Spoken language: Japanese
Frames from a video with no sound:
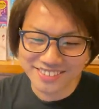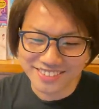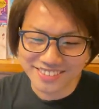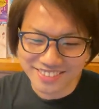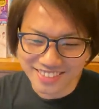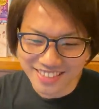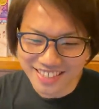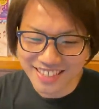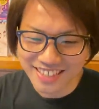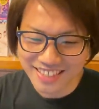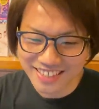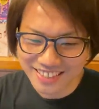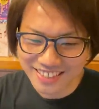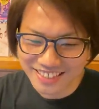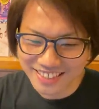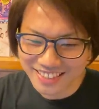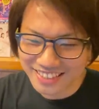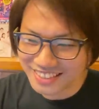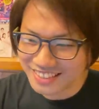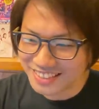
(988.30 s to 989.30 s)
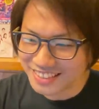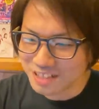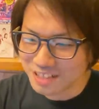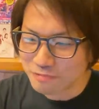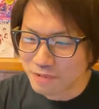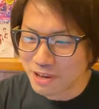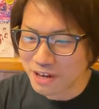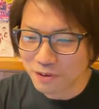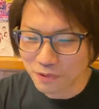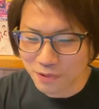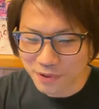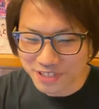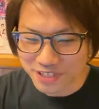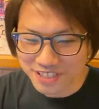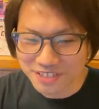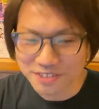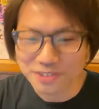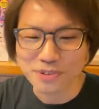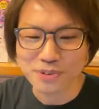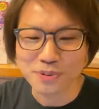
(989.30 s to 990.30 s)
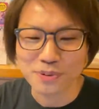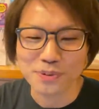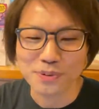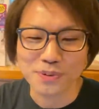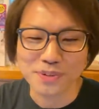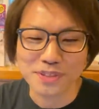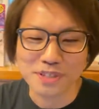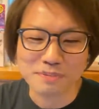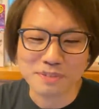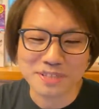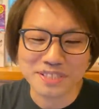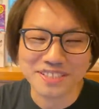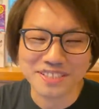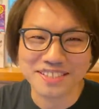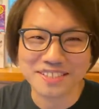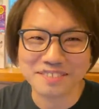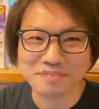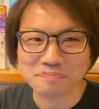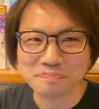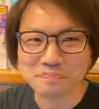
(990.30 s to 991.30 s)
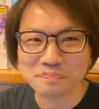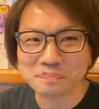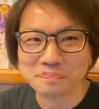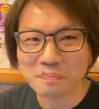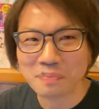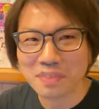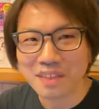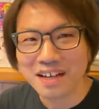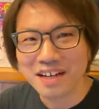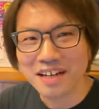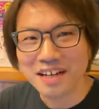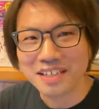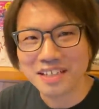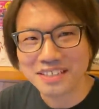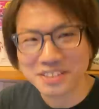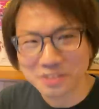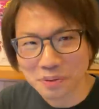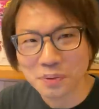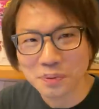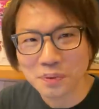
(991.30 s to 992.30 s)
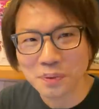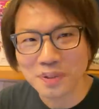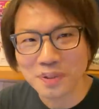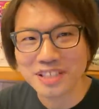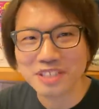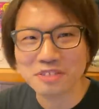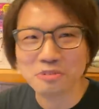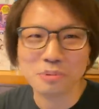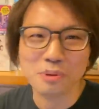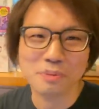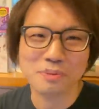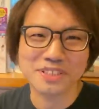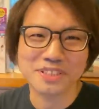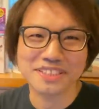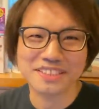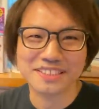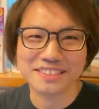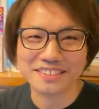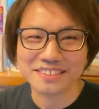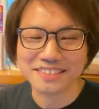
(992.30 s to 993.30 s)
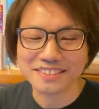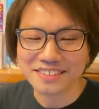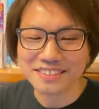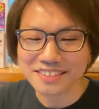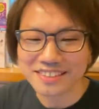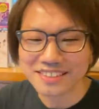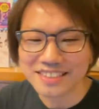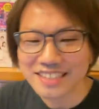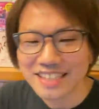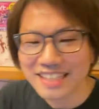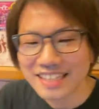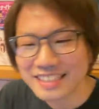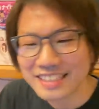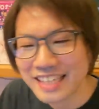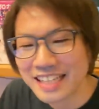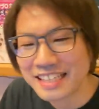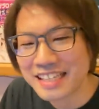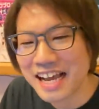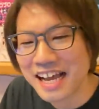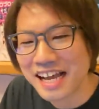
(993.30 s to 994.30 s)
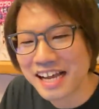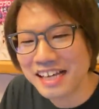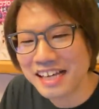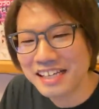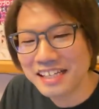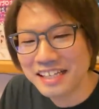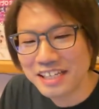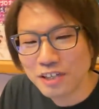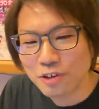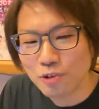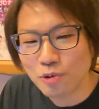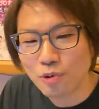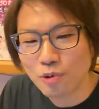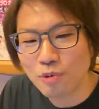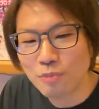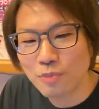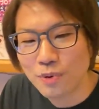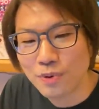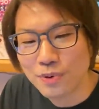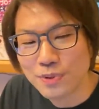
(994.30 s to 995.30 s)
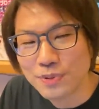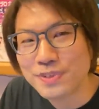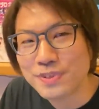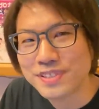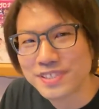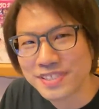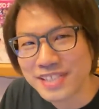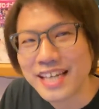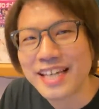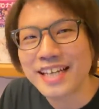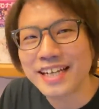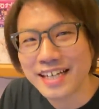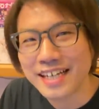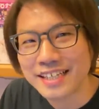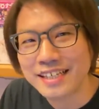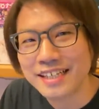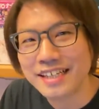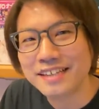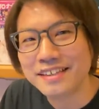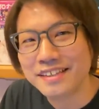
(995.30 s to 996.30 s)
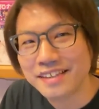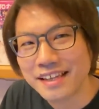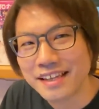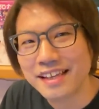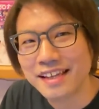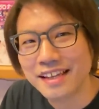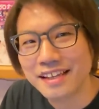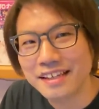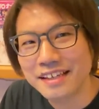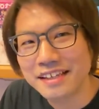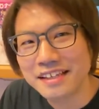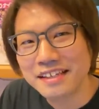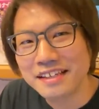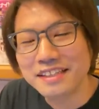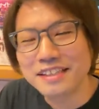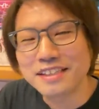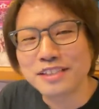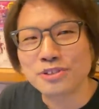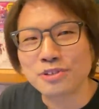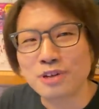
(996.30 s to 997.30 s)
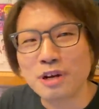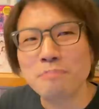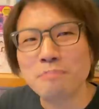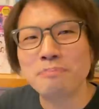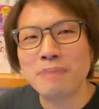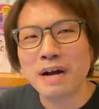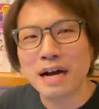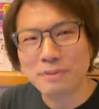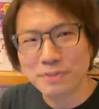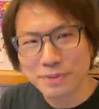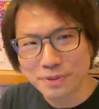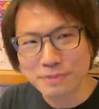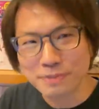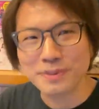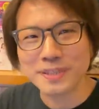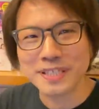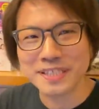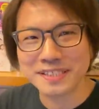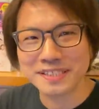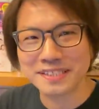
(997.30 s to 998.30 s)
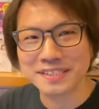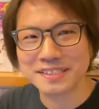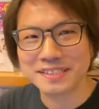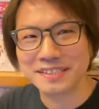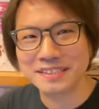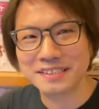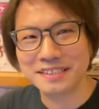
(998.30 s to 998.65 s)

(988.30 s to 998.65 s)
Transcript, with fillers: と、ね、目は肥えているということを言ってます。その通りだと思います。ただここも唯一例外があって、それは Perfume です。